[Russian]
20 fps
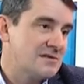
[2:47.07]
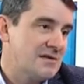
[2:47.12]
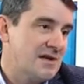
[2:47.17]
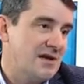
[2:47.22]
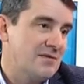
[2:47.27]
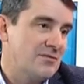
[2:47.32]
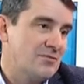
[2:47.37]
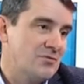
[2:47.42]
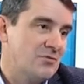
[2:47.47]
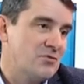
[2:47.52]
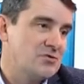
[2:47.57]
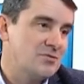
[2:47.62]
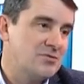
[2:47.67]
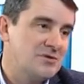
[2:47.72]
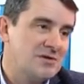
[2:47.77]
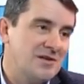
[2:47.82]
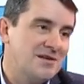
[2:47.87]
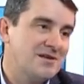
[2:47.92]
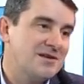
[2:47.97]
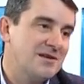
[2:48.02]
Да, может
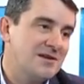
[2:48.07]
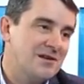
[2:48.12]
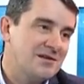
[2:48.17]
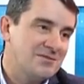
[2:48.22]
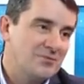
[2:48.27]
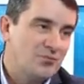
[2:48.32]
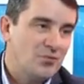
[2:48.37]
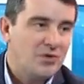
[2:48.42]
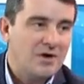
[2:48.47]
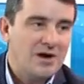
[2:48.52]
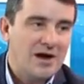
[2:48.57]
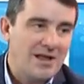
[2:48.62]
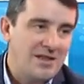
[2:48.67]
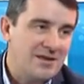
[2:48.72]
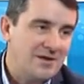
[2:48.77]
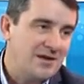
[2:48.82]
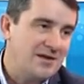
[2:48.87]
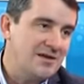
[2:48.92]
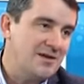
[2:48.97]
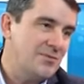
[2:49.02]
быть, где-то
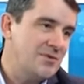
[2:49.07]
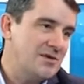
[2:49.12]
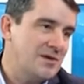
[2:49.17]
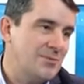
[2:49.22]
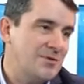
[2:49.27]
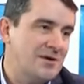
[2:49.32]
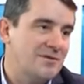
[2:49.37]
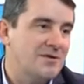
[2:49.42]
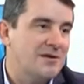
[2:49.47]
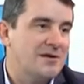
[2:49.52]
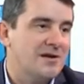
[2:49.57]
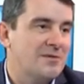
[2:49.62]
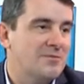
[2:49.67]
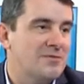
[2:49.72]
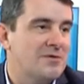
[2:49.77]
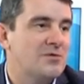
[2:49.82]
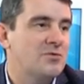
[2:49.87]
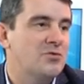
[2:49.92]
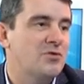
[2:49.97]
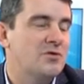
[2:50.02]
пугали какими-то
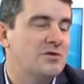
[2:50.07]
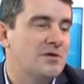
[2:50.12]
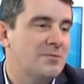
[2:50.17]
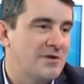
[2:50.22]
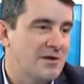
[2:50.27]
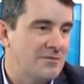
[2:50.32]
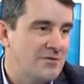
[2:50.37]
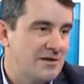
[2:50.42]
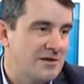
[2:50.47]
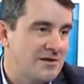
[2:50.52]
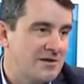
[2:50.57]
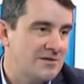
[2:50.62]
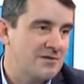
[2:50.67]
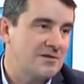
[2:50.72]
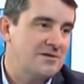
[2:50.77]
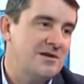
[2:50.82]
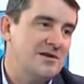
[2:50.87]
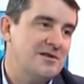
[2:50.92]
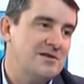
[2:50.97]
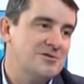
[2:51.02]
проверками, но до проверок дело
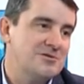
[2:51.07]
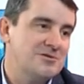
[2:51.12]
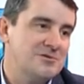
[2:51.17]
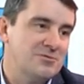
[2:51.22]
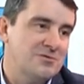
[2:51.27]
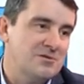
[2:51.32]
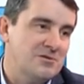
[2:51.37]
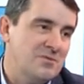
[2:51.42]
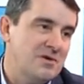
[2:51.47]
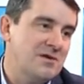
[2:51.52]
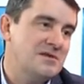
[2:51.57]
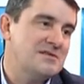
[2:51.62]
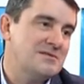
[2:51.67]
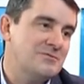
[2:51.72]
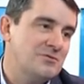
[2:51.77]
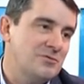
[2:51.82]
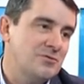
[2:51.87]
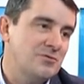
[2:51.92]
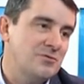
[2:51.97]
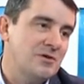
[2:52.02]
не дошло, имеется
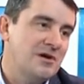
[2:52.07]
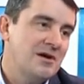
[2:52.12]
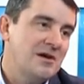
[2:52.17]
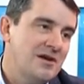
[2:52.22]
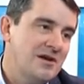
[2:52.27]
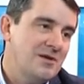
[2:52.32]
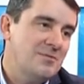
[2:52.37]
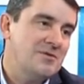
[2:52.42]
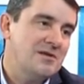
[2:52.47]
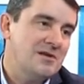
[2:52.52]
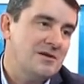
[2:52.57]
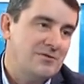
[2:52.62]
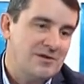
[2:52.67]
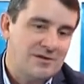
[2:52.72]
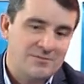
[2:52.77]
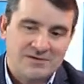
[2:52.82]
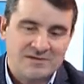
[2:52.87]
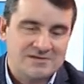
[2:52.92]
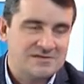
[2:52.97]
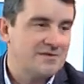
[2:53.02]
в виду что именно в
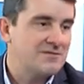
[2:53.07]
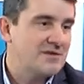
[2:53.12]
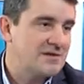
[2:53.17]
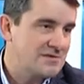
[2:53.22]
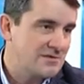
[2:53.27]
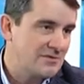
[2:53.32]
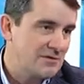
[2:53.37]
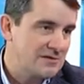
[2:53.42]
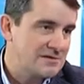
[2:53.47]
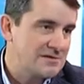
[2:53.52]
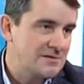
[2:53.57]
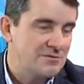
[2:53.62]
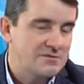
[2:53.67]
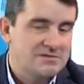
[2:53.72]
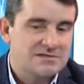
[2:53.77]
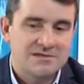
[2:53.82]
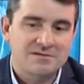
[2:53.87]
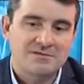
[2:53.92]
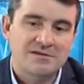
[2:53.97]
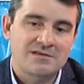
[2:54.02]
рамках Славянского городского
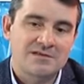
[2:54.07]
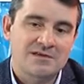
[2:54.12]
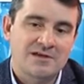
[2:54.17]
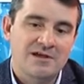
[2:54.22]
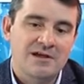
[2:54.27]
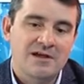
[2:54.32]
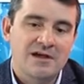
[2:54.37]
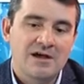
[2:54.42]
совета.